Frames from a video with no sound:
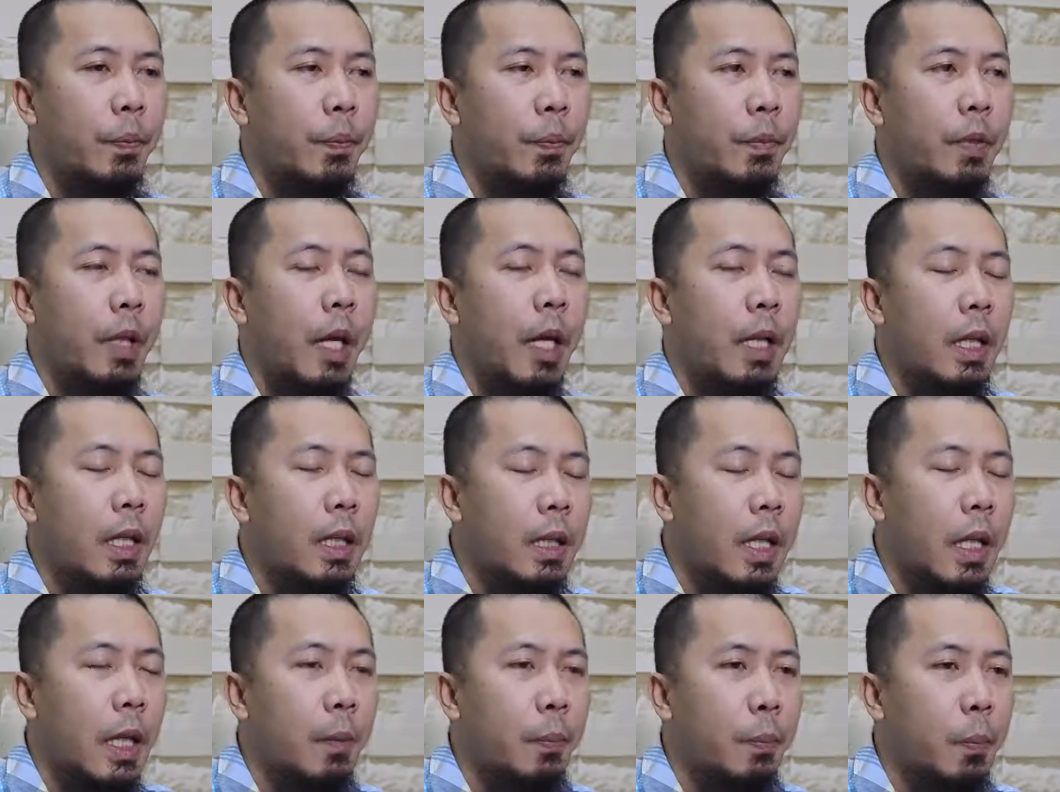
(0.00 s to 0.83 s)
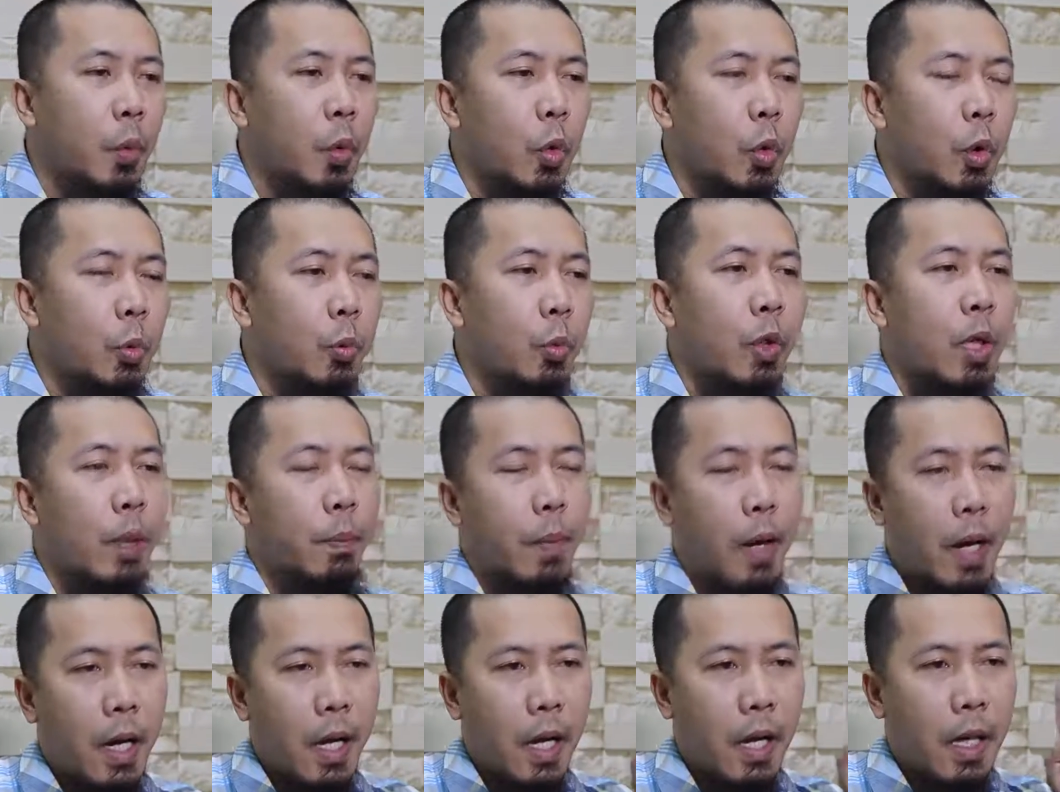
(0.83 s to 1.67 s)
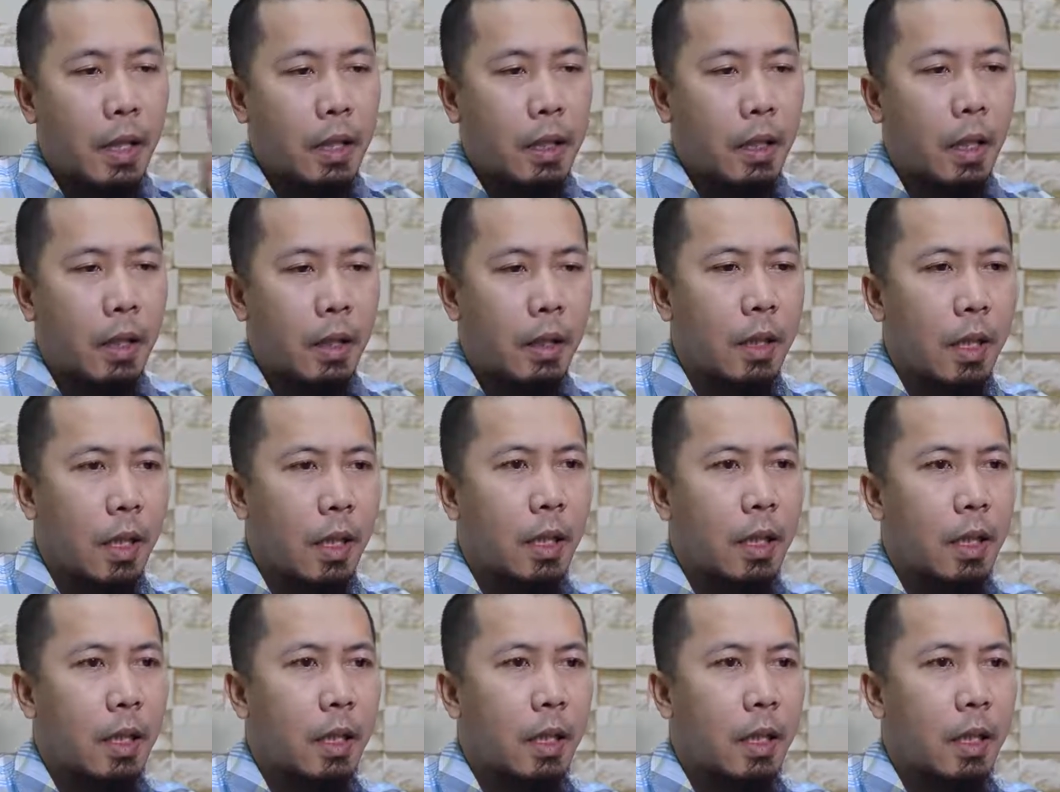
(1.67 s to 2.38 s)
Dalisay ang puso mo na para lang sa Allah.